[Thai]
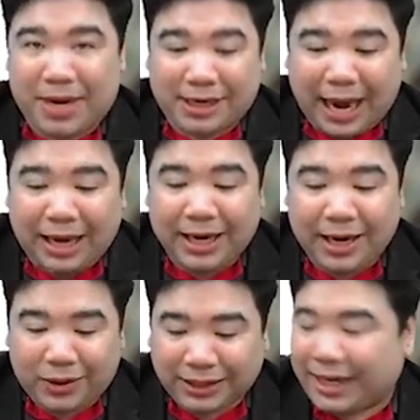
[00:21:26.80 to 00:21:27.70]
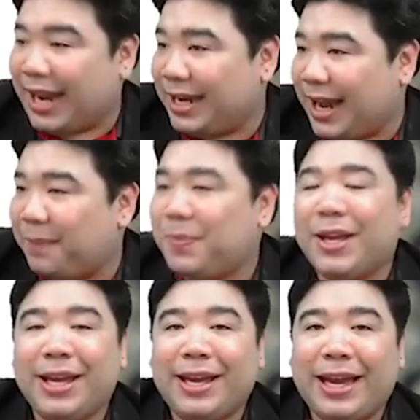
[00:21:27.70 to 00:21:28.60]
มือนกันเลย น้องสังเกตดีครับ
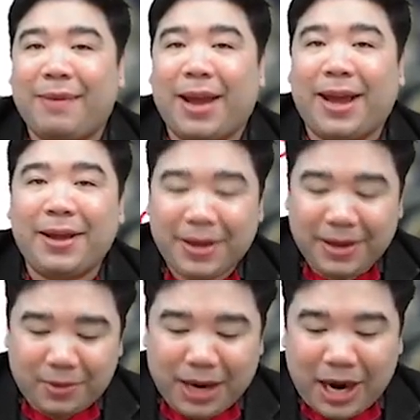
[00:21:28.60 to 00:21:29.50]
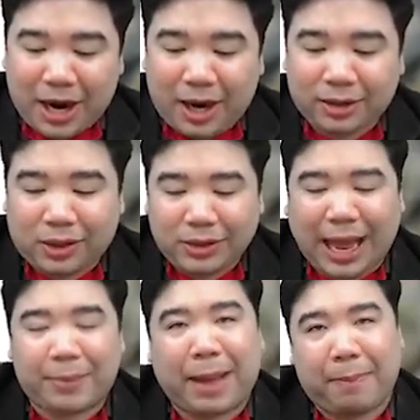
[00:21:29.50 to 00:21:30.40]
เห็นไหมเพราะนั้น้องก็ต้อง
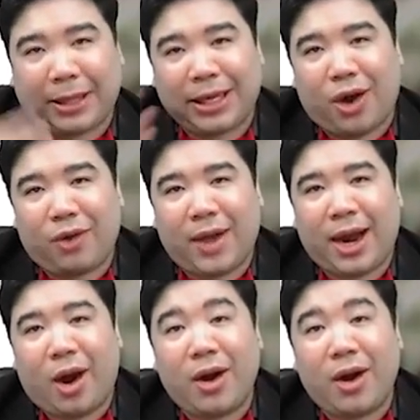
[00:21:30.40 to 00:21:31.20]
ถามกลับไปที่น้องว่า น้อง